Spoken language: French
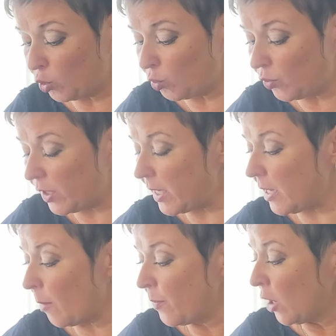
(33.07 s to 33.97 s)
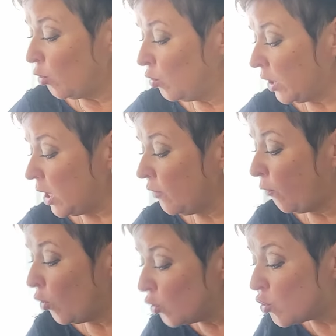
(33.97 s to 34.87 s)
donner une
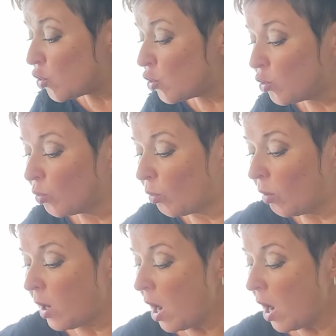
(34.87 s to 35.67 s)
évolution